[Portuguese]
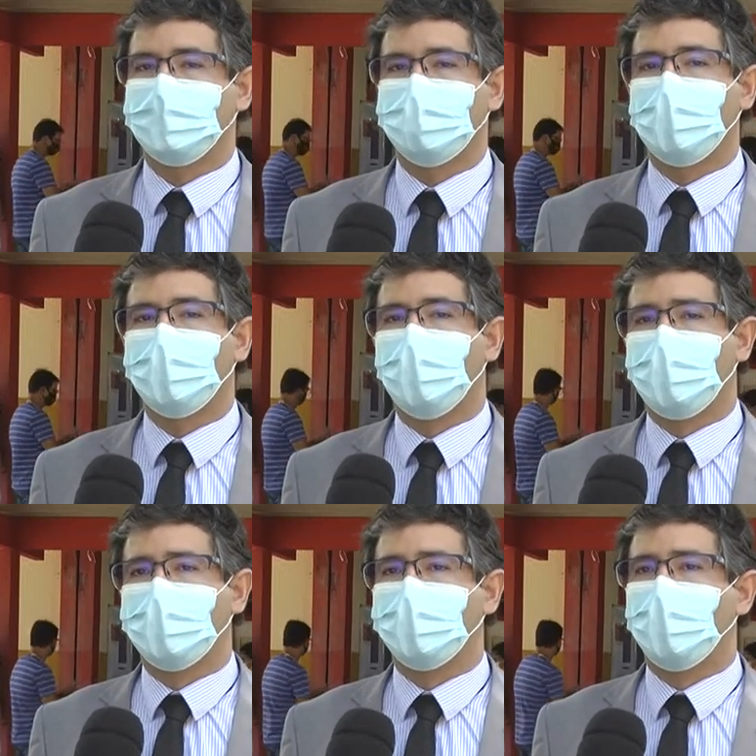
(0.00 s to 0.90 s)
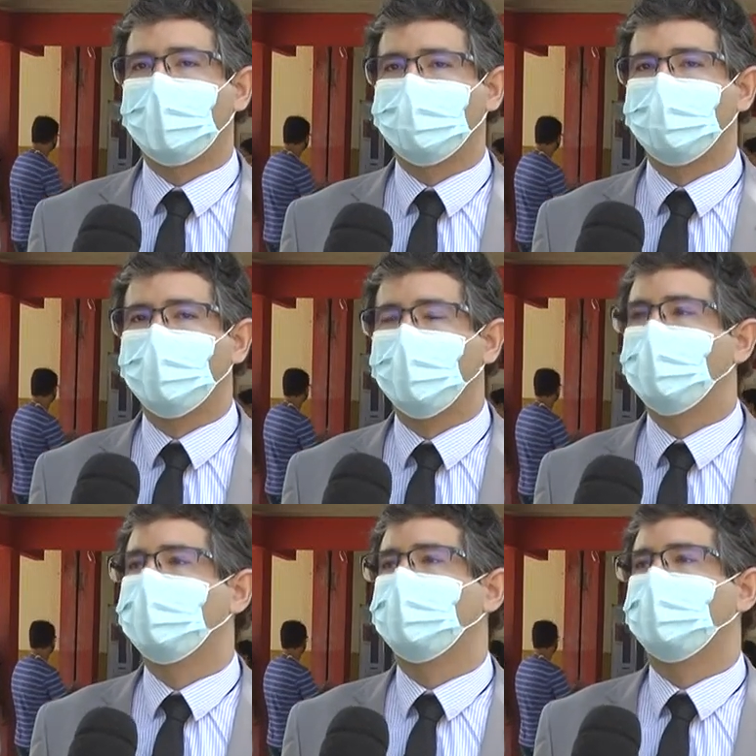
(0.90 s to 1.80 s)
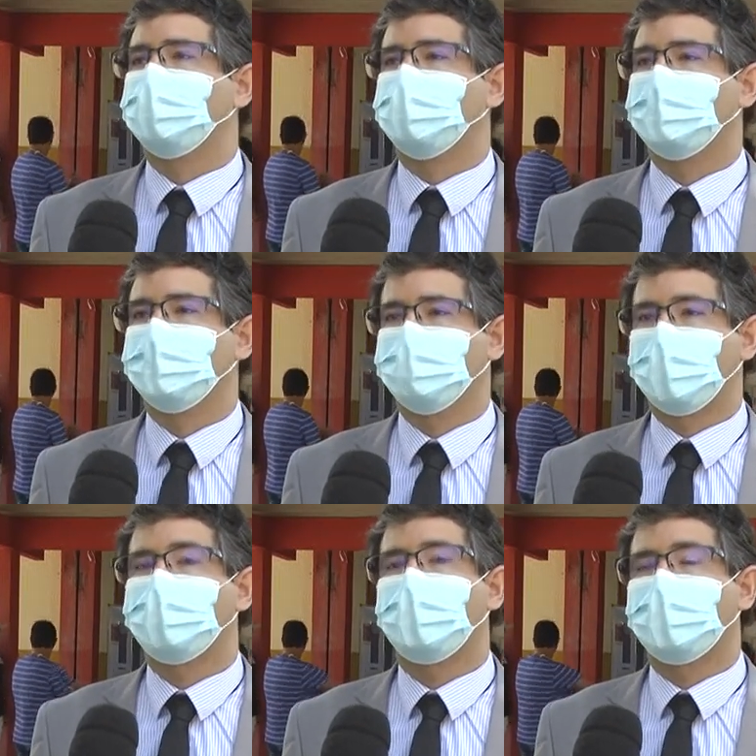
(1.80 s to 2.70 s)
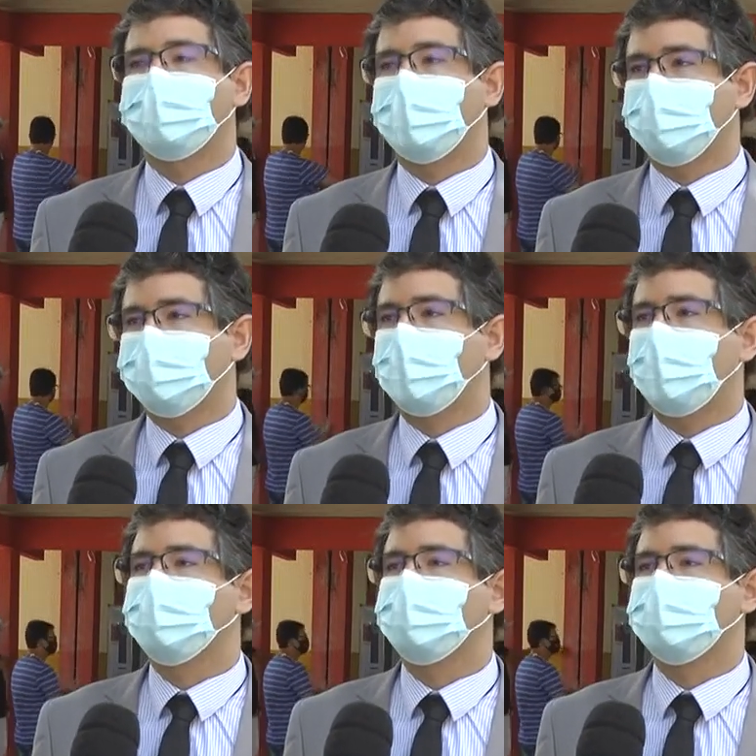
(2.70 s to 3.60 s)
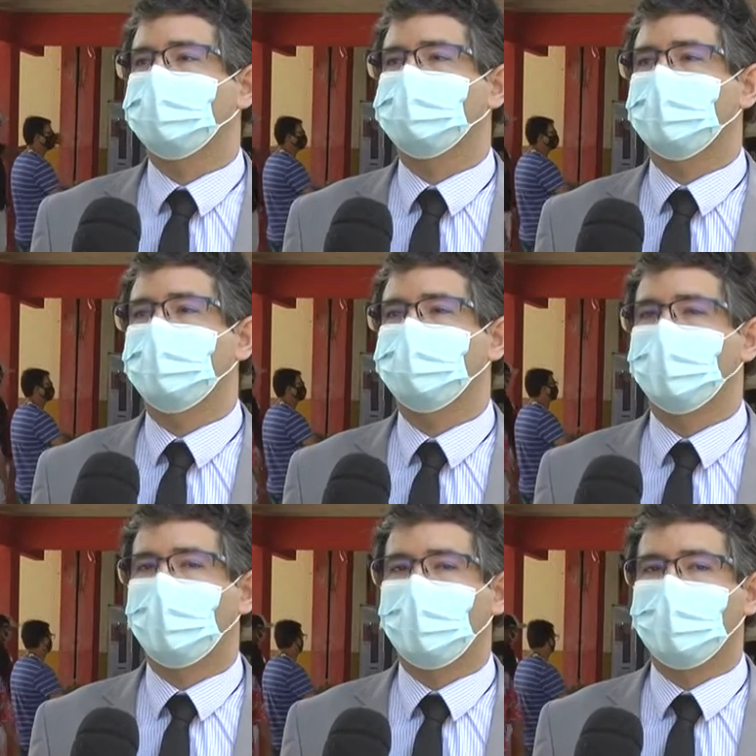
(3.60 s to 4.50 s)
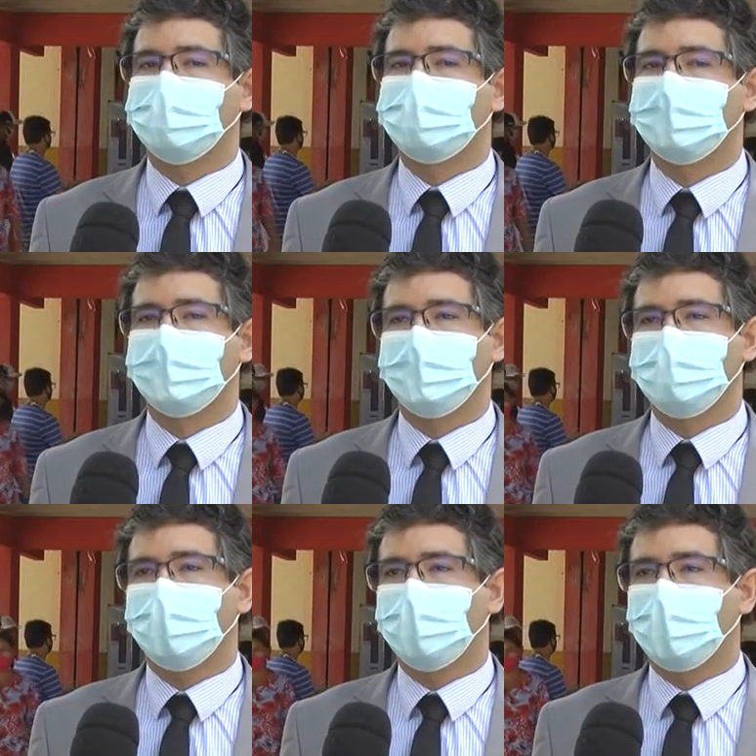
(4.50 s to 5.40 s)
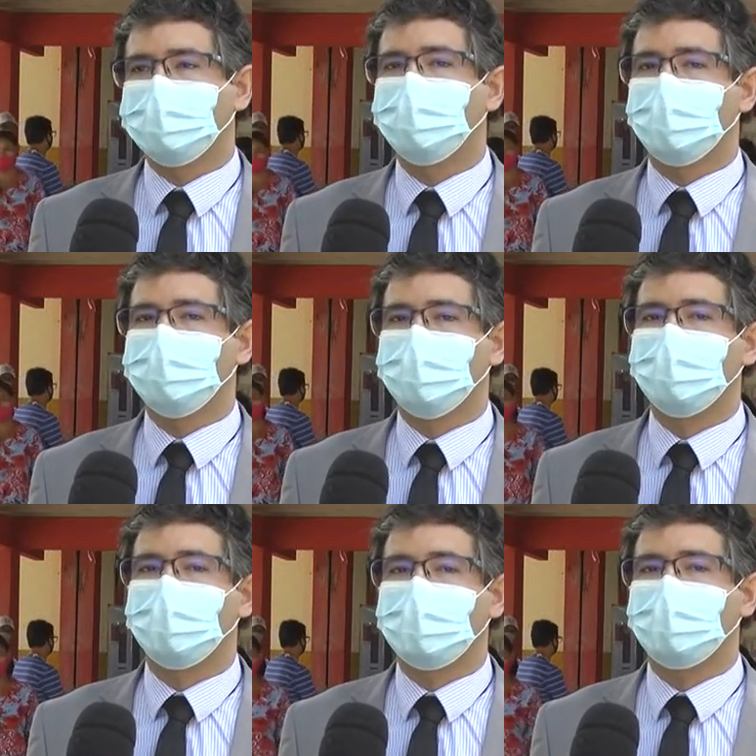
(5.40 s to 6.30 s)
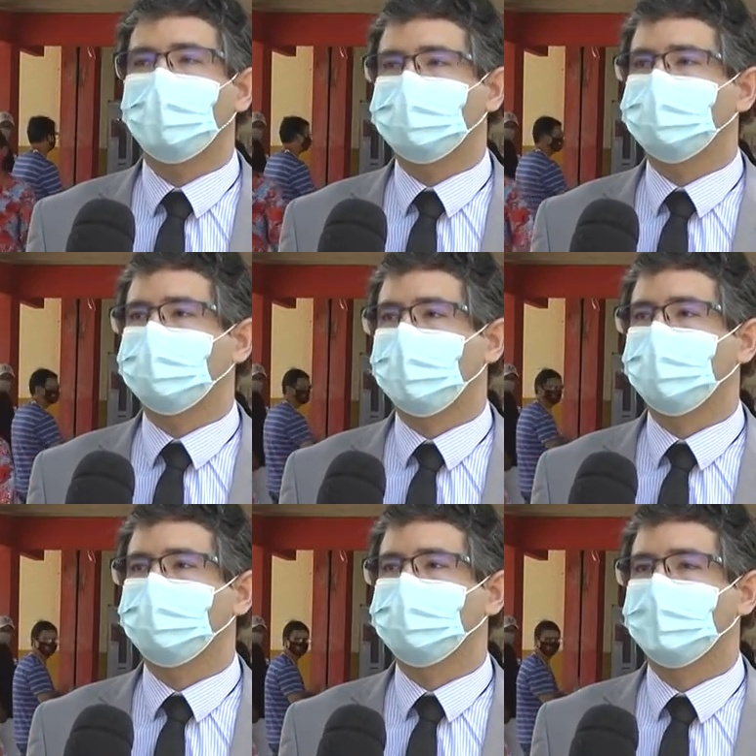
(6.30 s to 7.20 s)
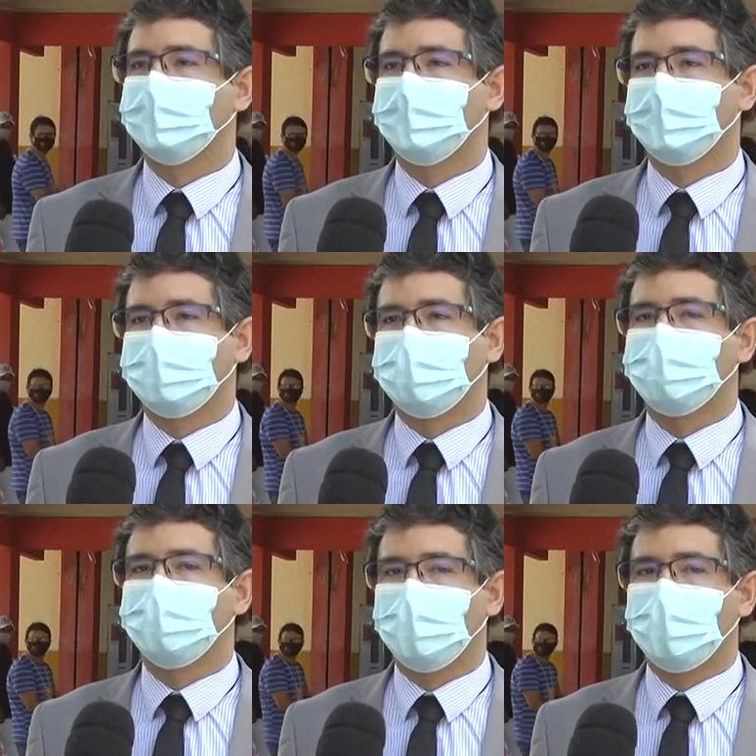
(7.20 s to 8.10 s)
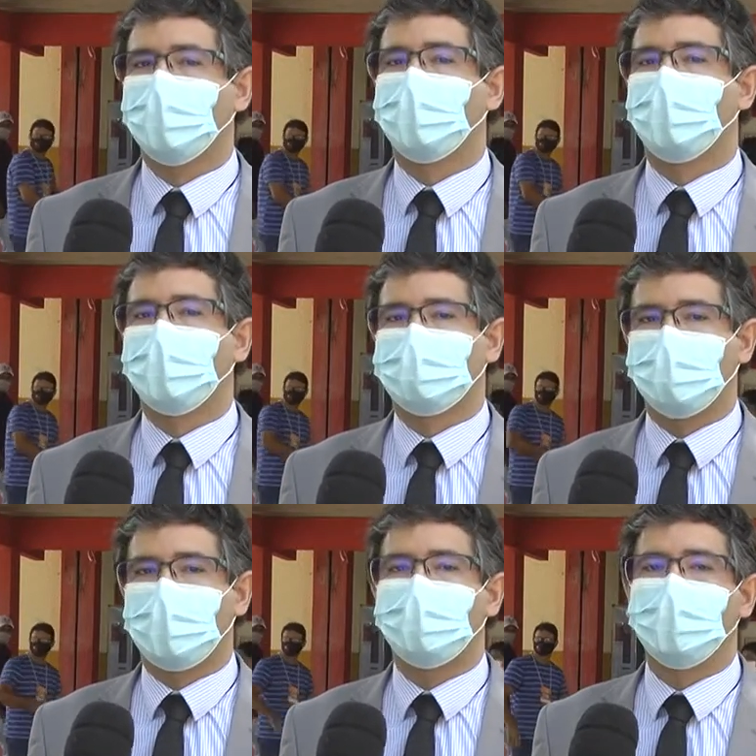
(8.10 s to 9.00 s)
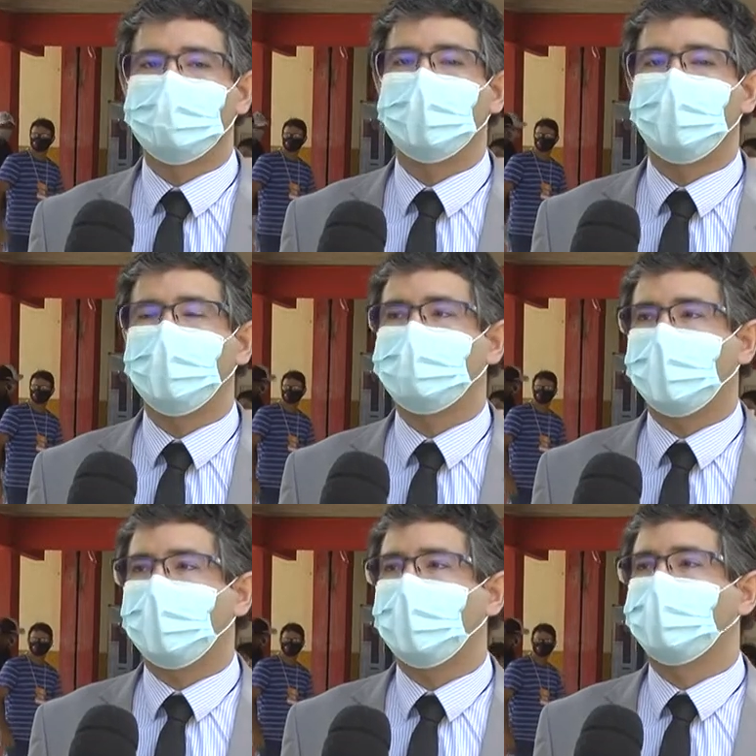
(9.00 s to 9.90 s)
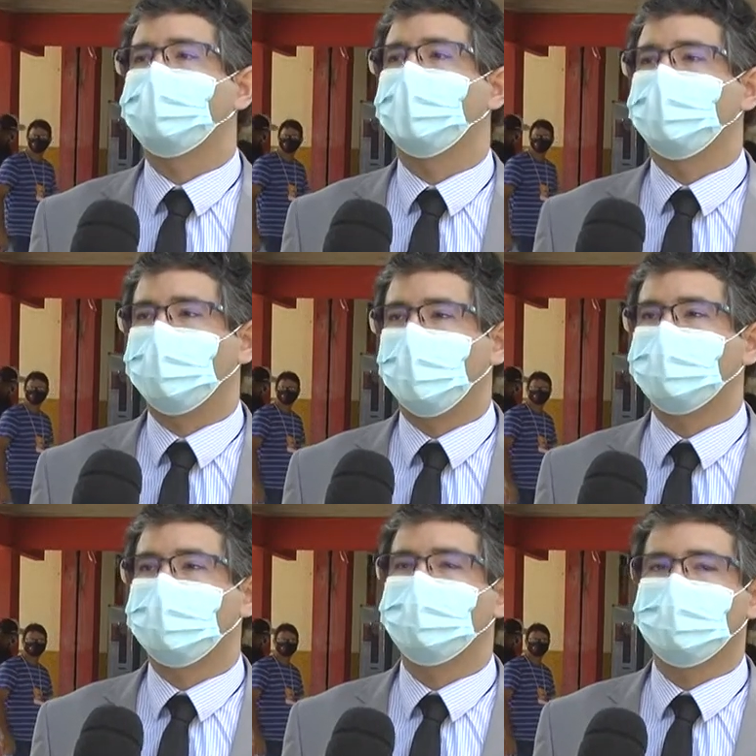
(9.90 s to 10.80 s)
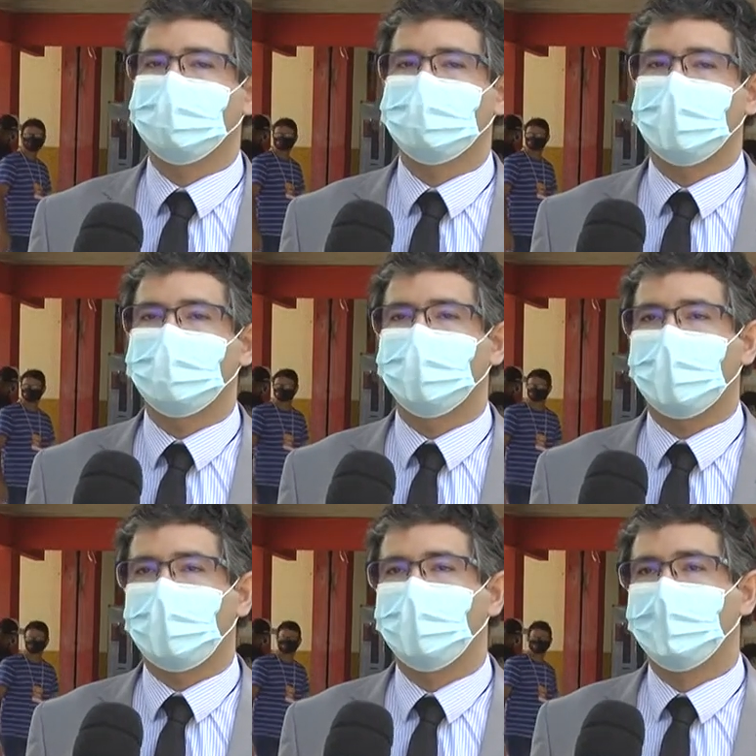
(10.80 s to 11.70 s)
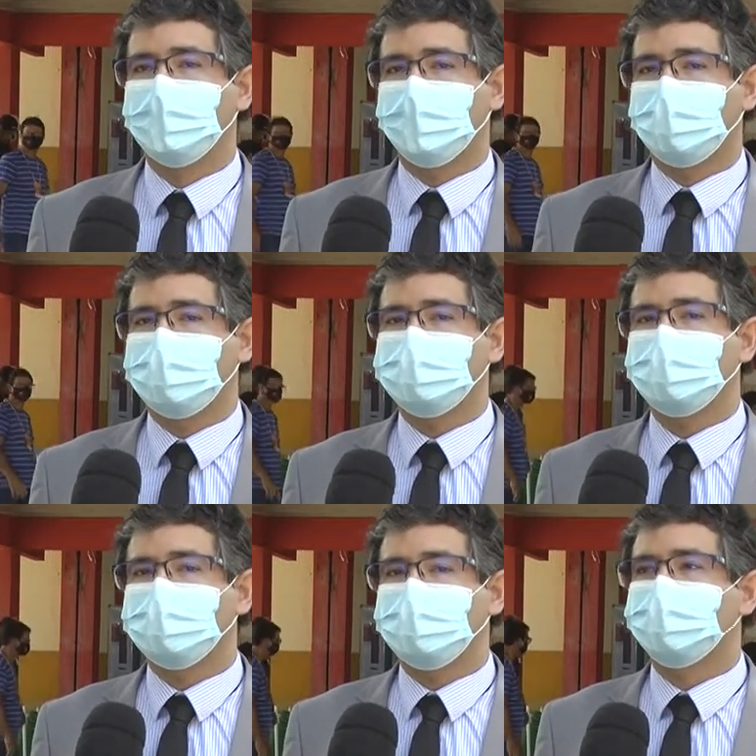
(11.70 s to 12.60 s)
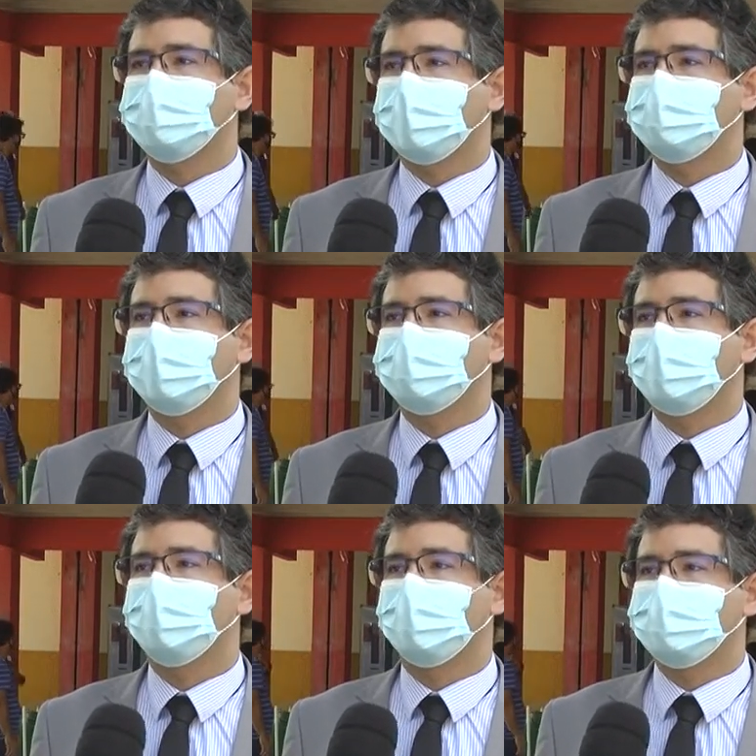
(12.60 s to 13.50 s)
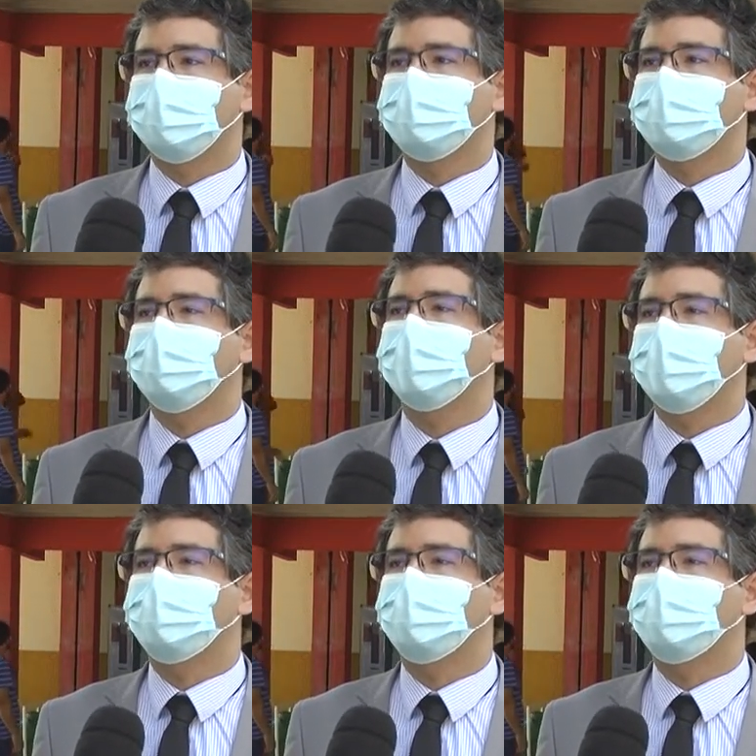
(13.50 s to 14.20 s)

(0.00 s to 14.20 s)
bem como boca de urna, propaganda eleitoral no dia das eleições. E é por esse motivo que nós estamos, tanto eu quanto a Polícia Militar, os servidores da Justiça Eleitoral, fazendo essa fiscalização ostensiva em